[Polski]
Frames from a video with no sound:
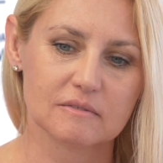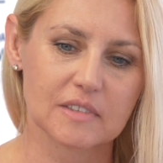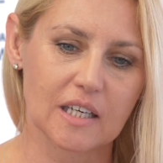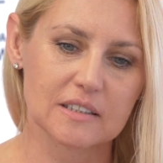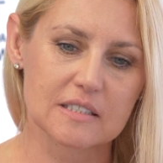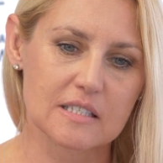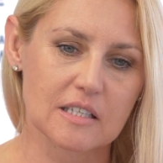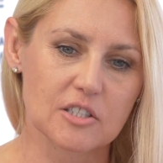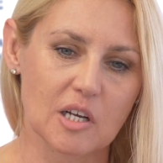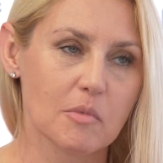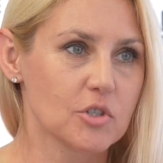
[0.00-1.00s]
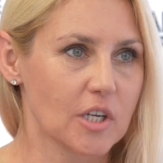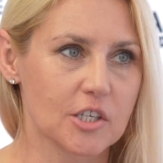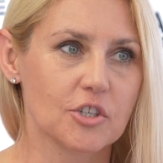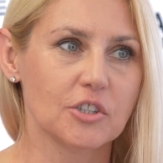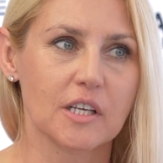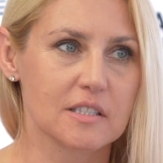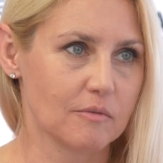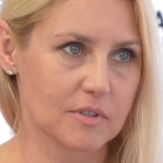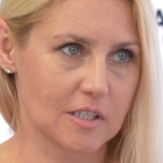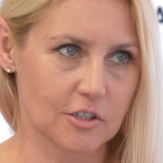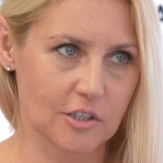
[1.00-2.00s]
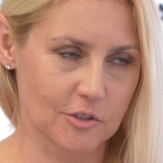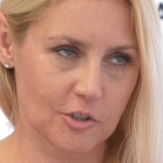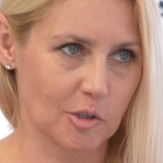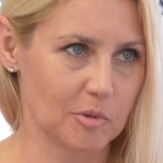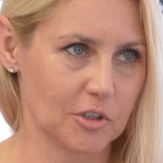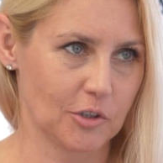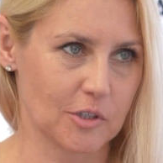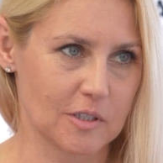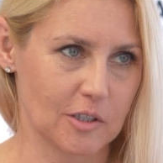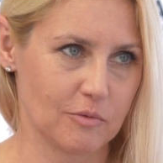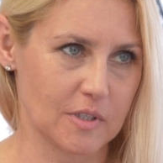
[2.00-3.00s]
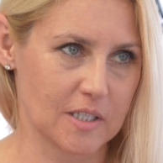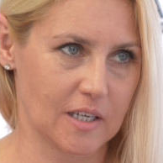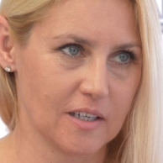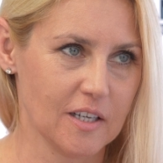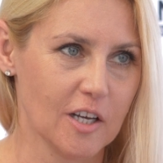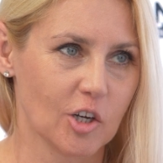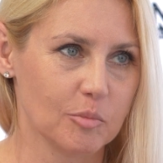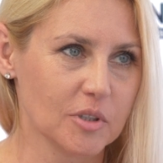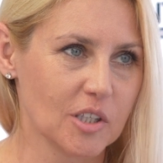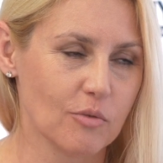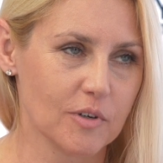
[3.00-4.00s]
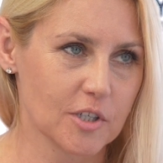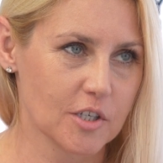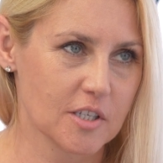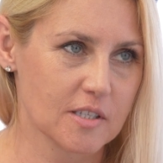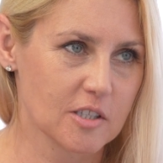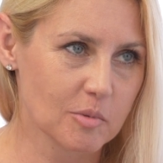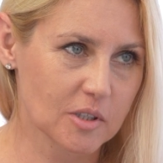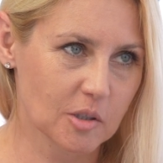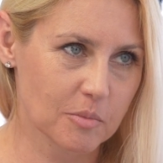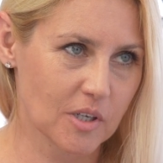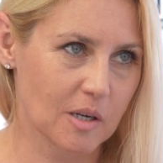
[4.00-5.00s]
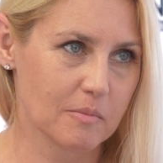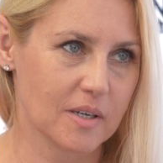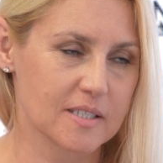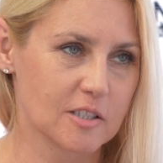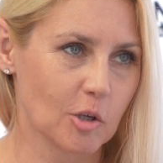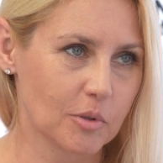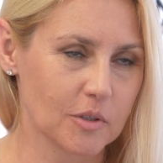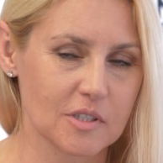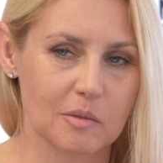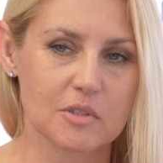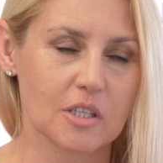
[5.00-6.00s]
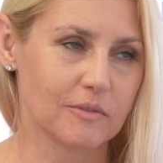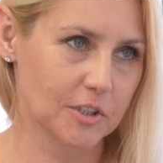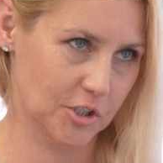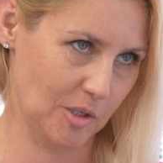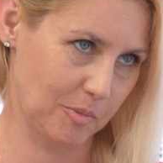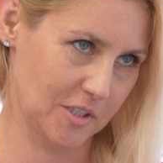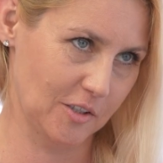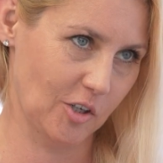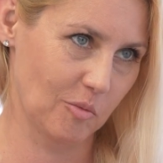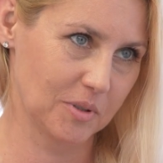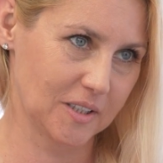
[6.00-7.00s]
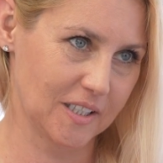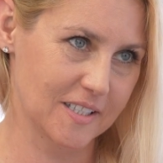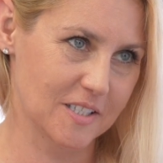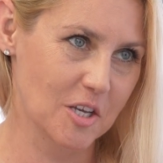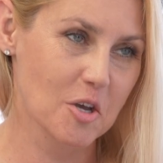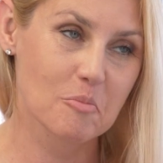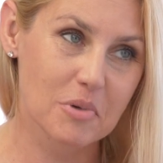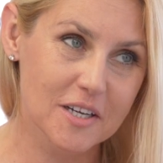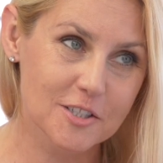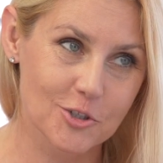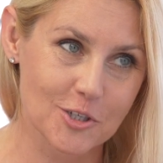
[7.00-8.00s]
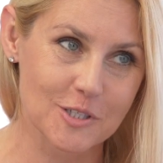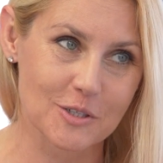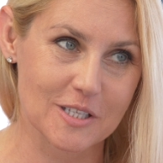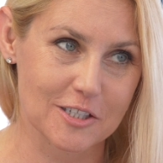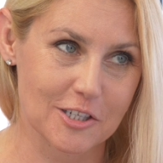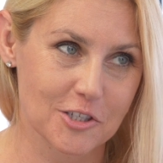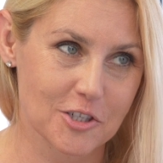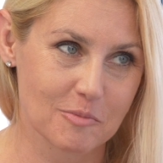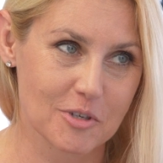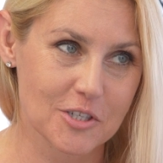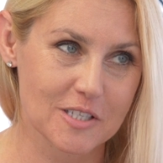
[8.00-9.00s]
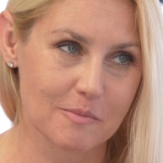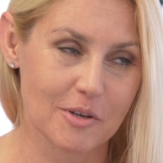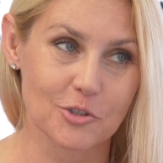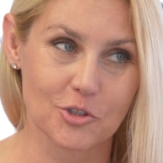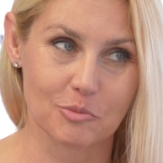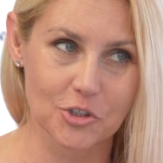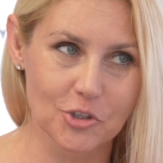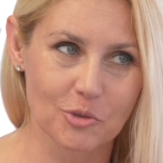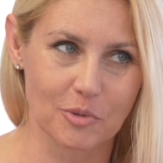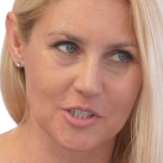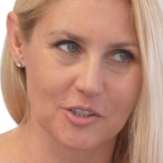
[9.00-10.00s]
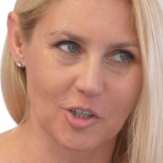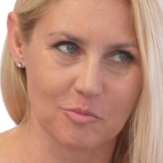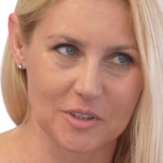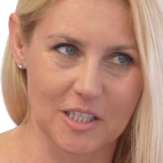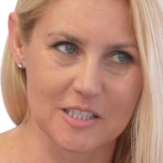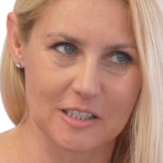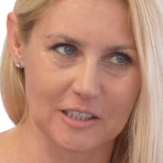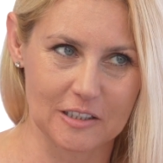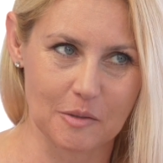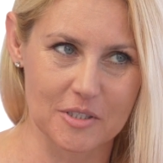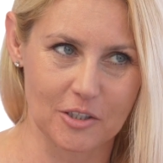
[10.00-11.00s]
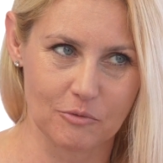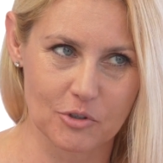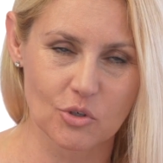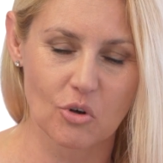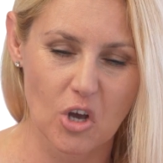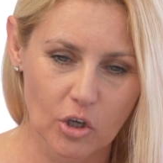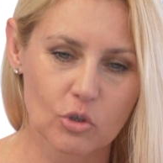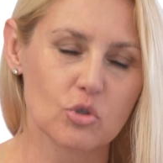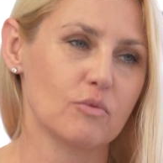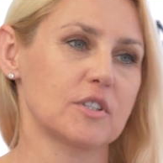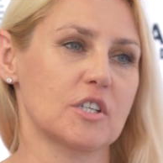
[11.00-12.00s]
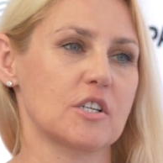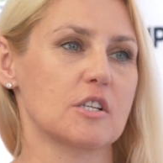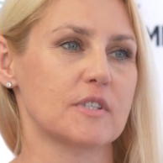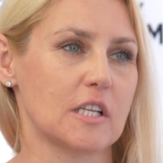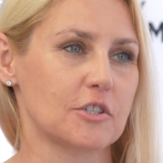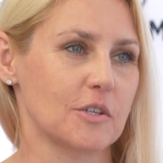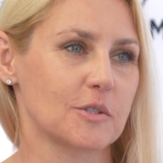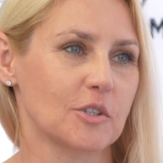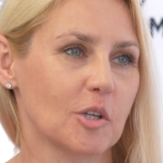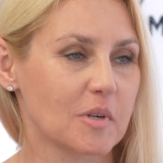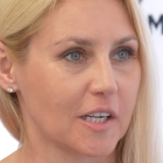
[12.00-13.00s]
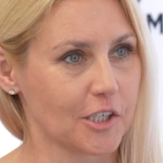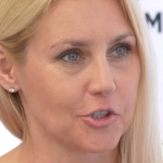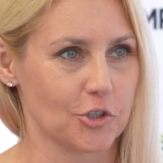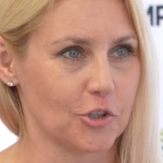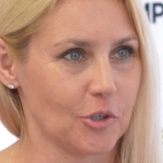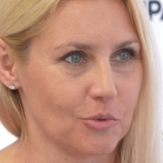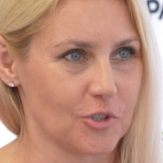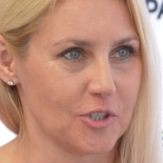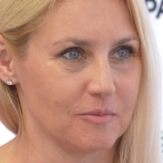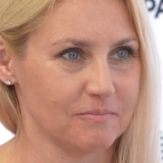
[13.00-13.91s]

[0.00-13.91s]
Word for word: taka na zasadzie, a może jeszcze nie jestem wystarczająco dobra do tego stanowiska. Kobiety kobieta uważa, że jest dobra dopiero jak ma 100% albo 120% kompetencji. Bardzo często zdarza się, że mężczyzna mając 80% kompetencji na danym stanowisku już uważa, że jest wystarczająco dobry, a resztę się douczy.